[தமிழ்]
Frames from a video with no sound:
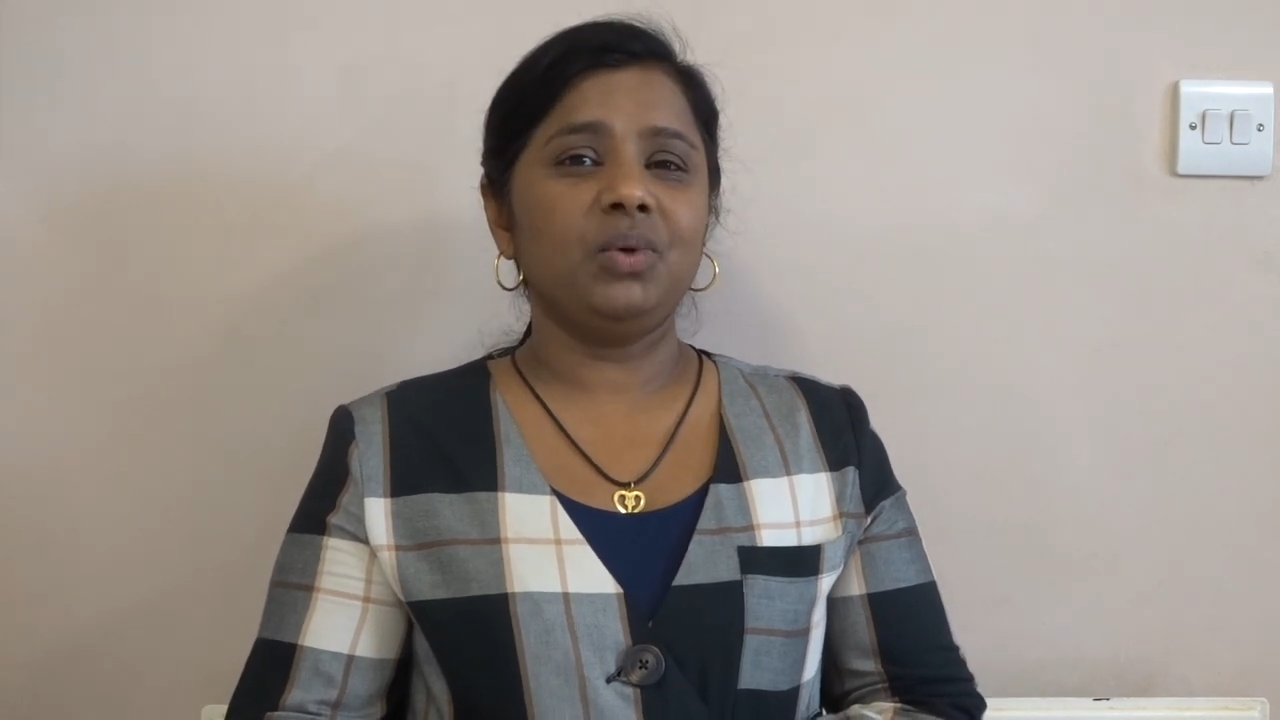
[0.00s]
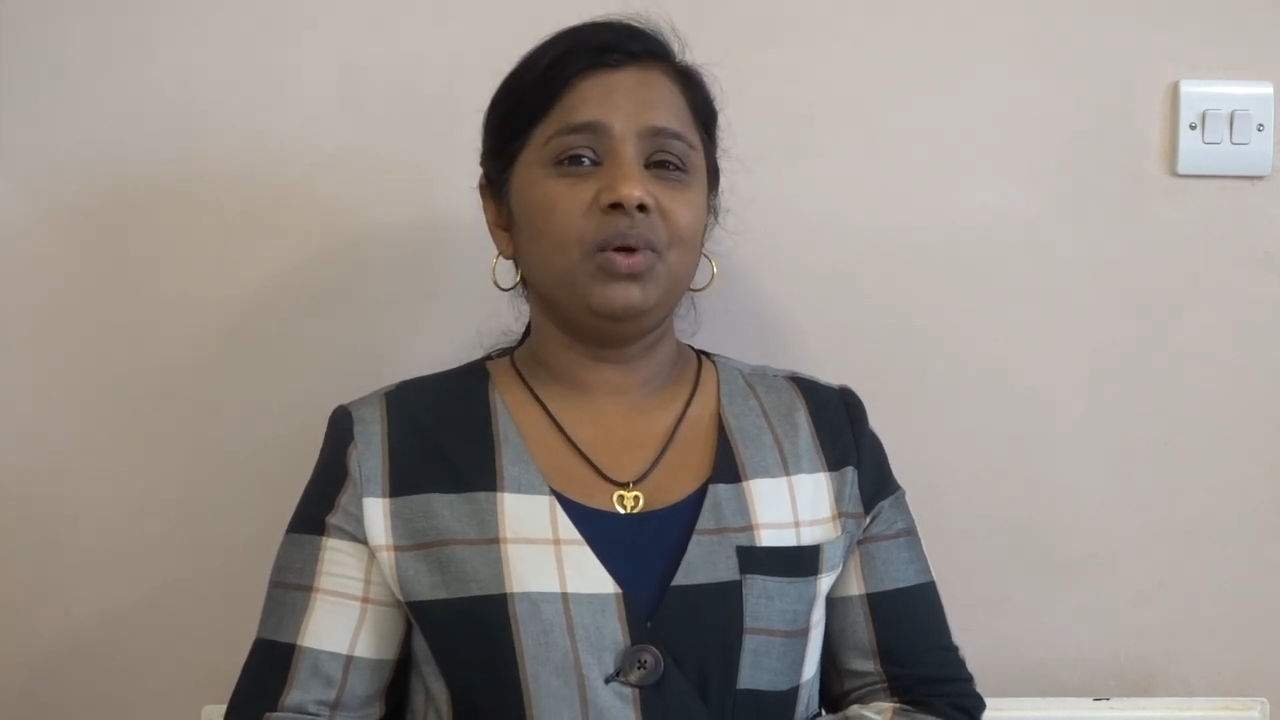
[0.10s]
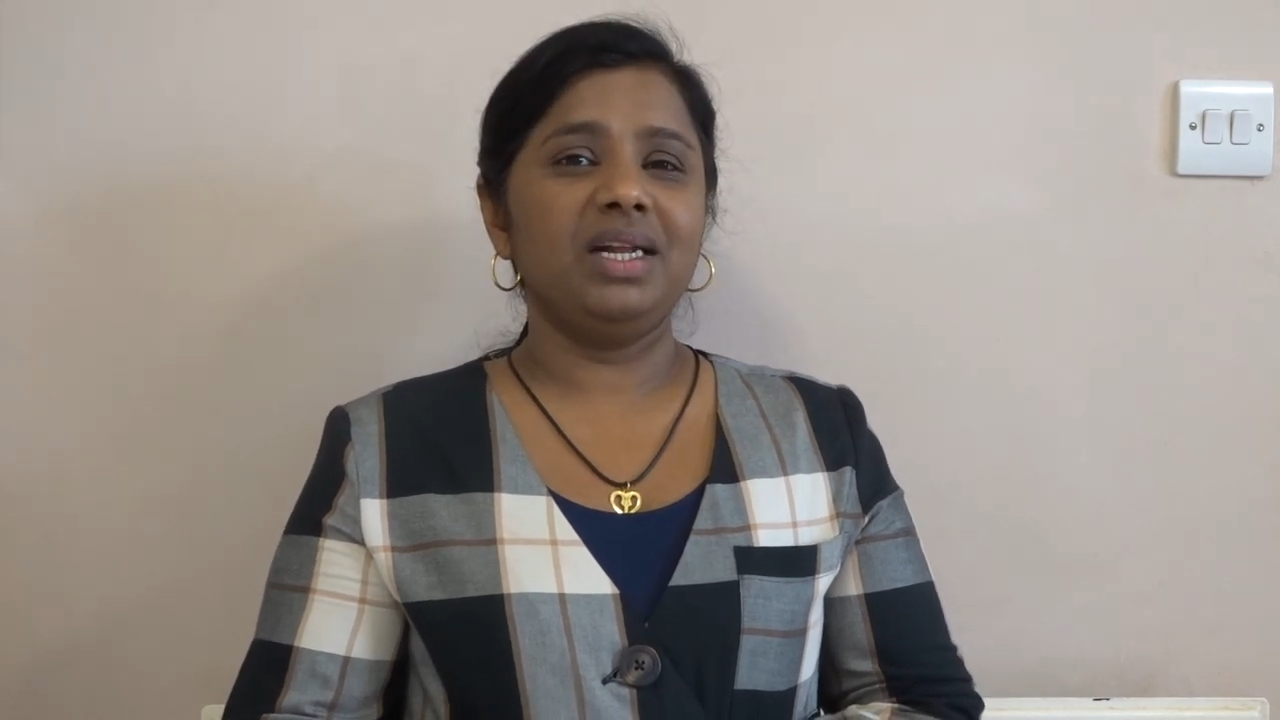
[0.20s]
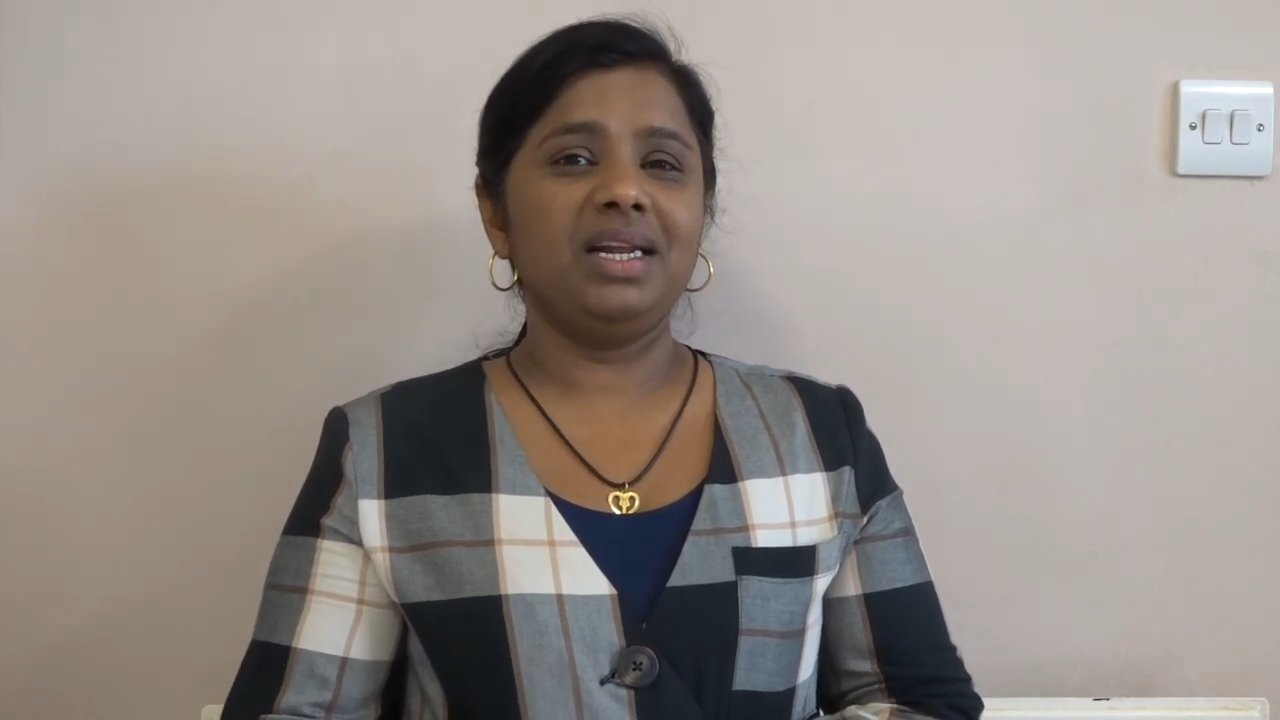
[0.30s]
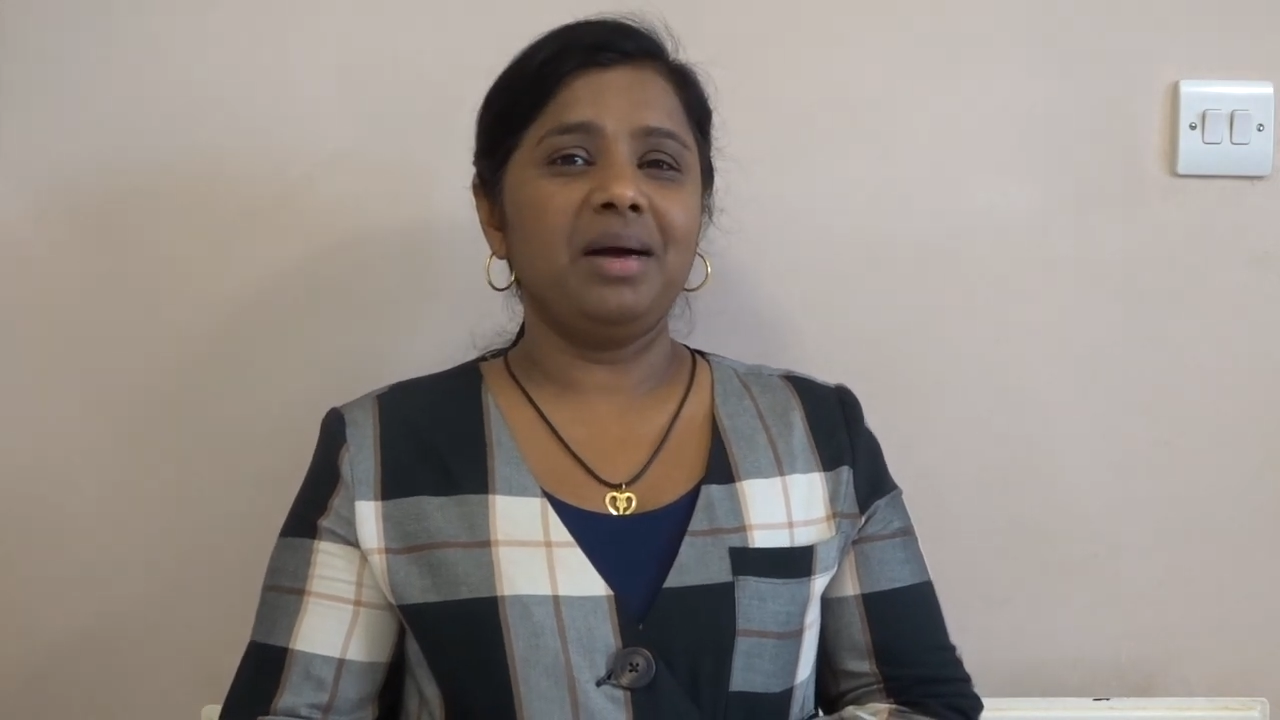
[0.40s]

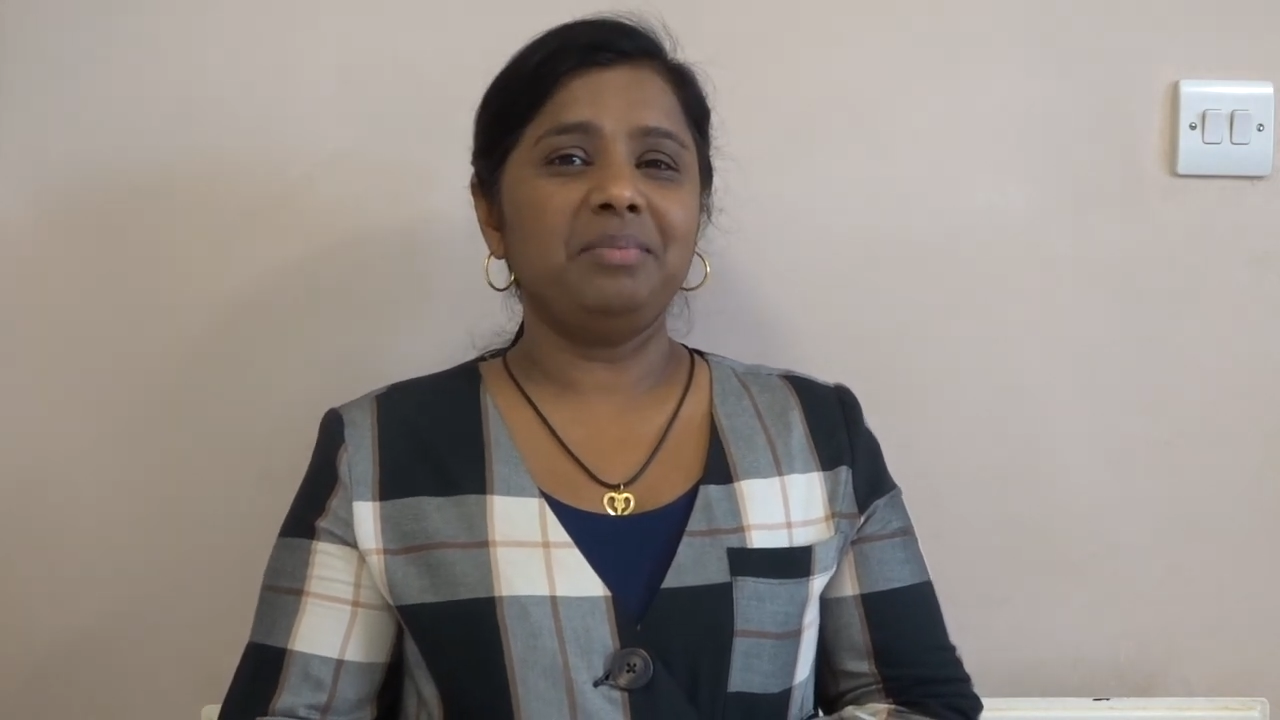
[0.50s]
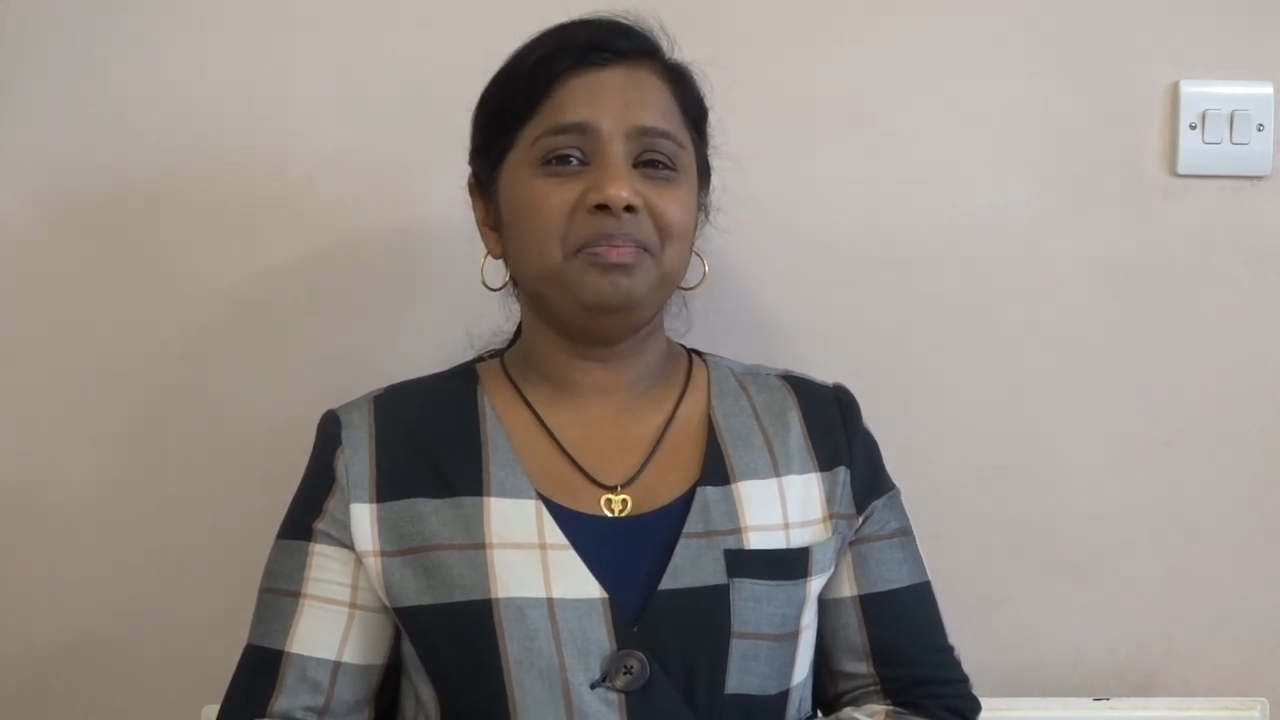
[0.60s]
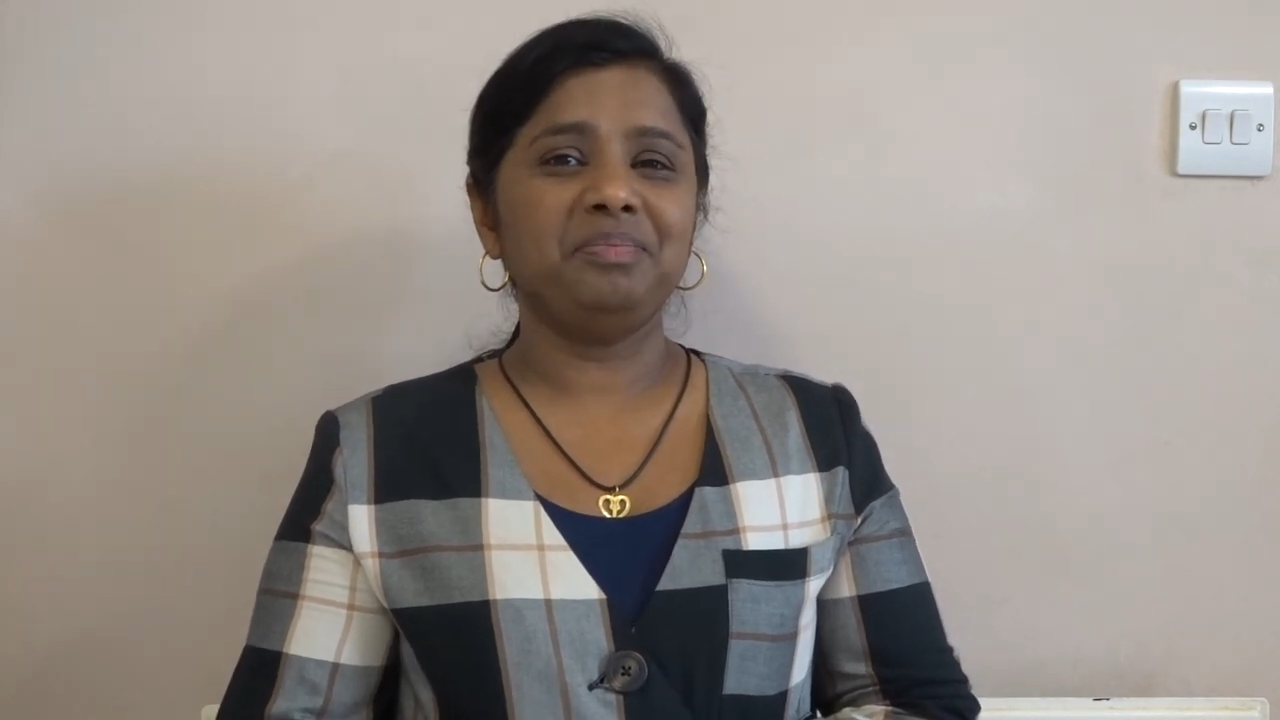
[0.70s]
கொள்ளலாம்